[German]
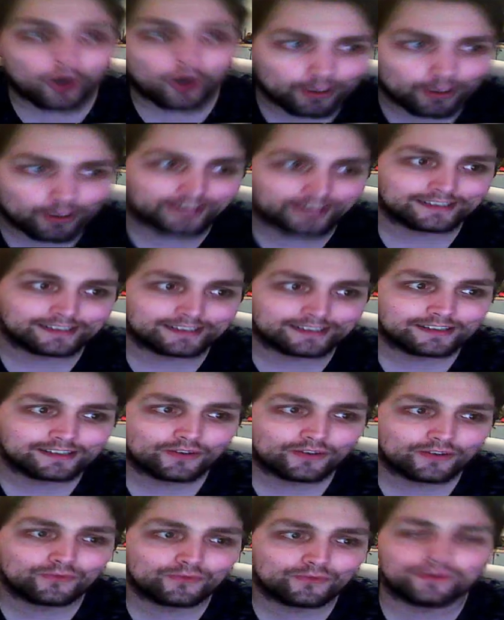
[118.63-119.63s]
Okay,
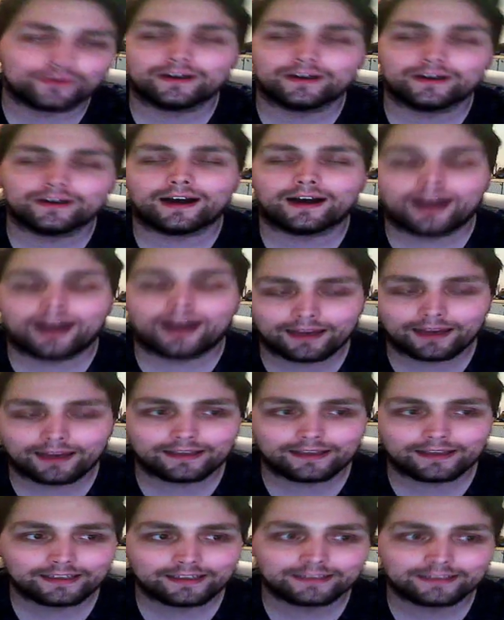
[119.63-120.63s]
für
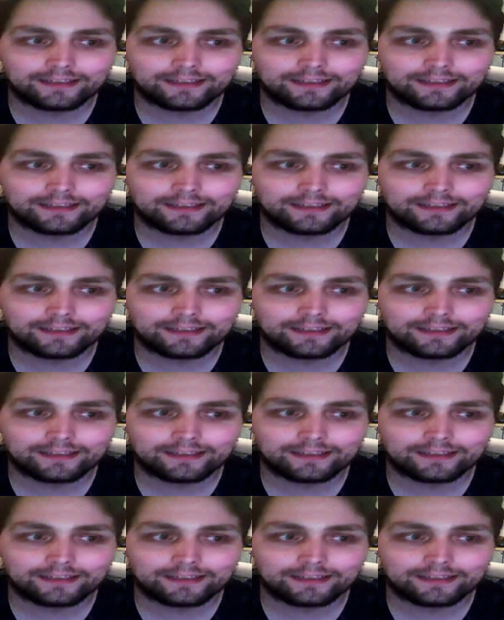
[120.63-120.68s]
alle,